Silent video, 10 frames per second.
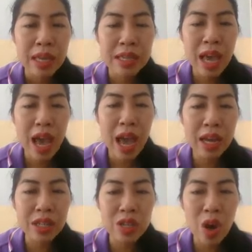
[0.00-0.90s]
ญา
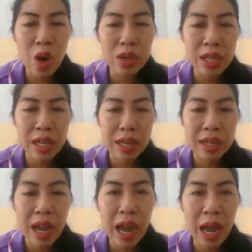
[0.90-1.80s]
ติยอหญิง
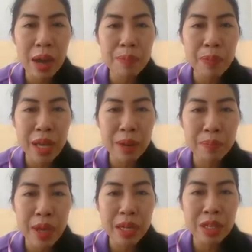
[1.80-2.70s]
นะคะ เปลี่ยน
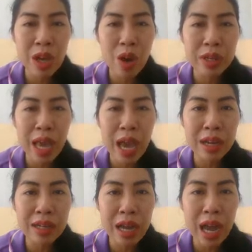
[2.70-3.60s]
เป็นยอยักษ์
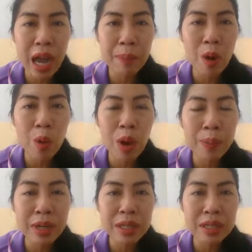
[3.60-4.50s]
นะคะ เพราะว่า
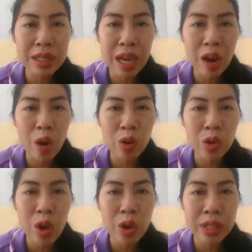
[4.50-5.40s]
พื้นเสียงของย
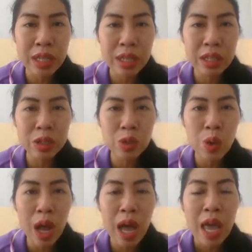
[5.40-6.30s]
อหญิงคือตัว
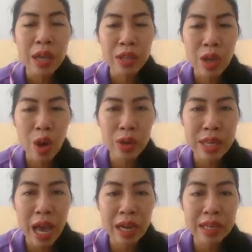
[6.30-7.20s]
ยอ
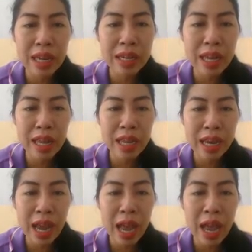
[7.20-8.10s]
ยักษ์นั่นเอง
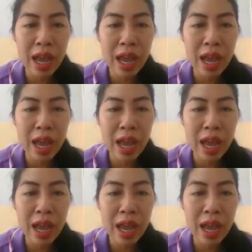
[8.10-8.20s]
ค่ะ